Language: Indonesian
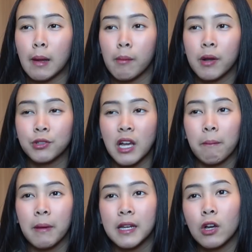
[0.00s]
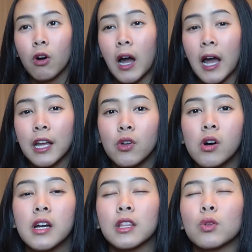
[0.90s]
tapi begitu sampai di
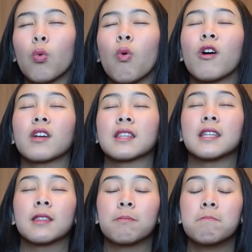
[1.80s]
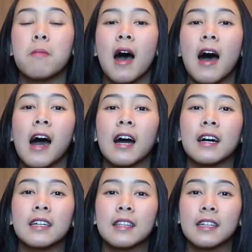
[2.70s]
Hokkaido itu worth it
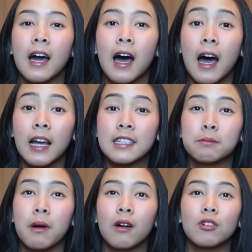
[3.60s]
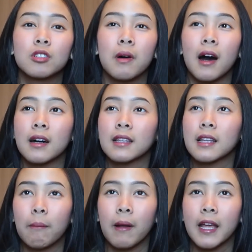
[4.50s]
banget guys bagus banget
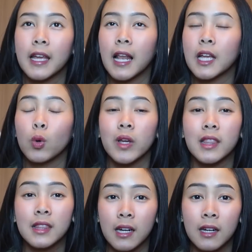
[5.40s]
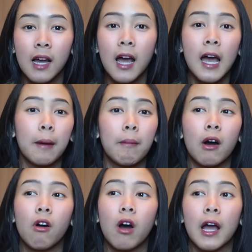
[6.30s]
apalagi lagi winter
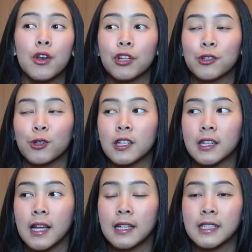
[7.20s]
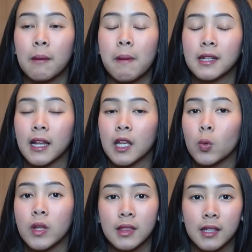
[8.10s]
emang Hokkaido itu terkenalnya pas lagi
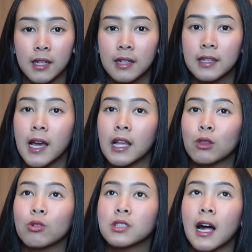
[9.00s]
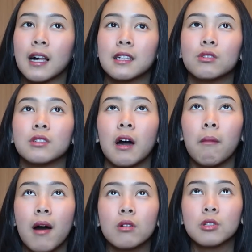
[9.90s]
winter dia tuh saljunya
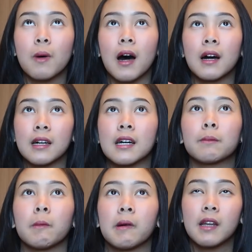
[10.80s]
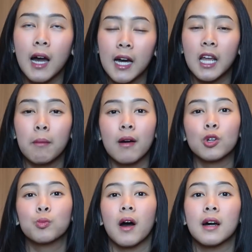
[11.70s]
bagus banget pemandangannya
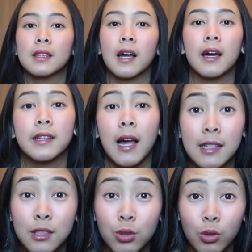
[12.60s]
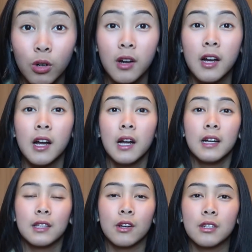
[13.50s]
bagus banget dengan salju
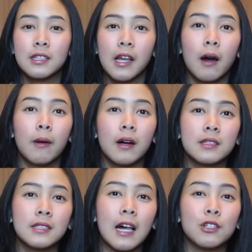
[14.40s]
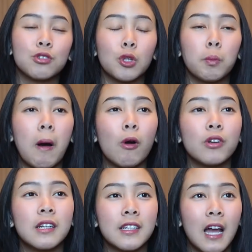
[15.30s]
terus dia salju tuh
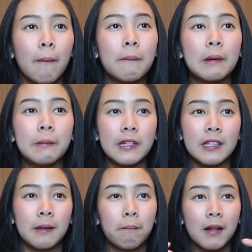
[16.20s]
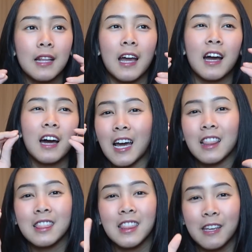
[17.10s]
powdernya bener-bener tebel yang
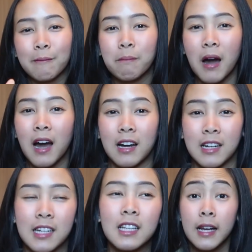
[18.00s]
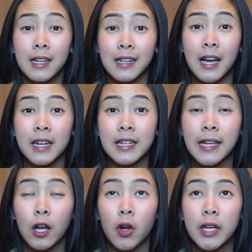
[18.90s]
cantik banget nah
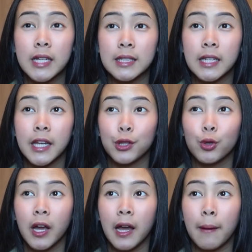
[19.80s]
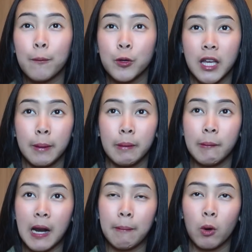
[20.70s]
Niseko ini sendiri tuh kayak punya
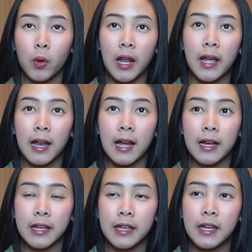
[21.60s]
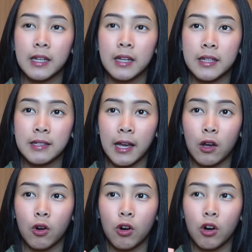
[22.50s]
beberapa wilayah lagi ada
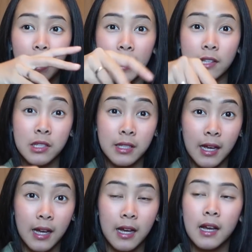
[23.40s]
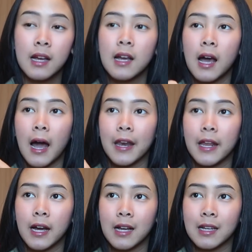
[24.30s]
Niseko Village-nya ada
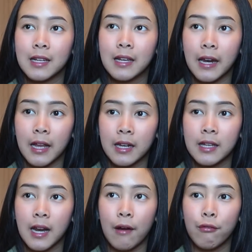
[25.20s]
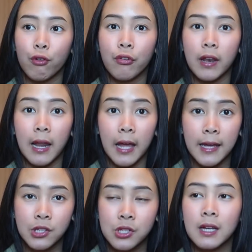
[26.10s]
yang Grand Hirafu
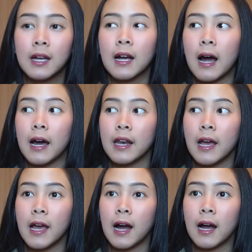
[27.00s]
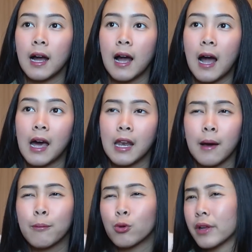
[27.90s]
Village ada yang
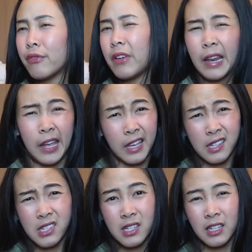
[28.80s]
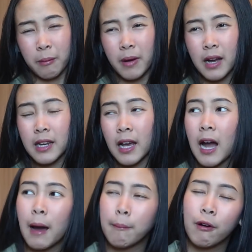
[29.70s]
Anapuri Village sama ada yang
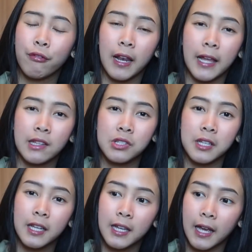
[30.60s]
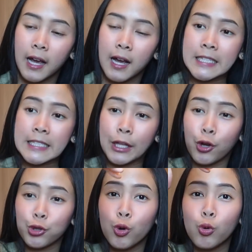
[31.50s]
apa Village. Jadi kayak misalnya
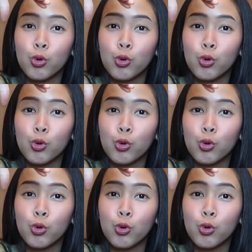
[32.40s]
aku tuh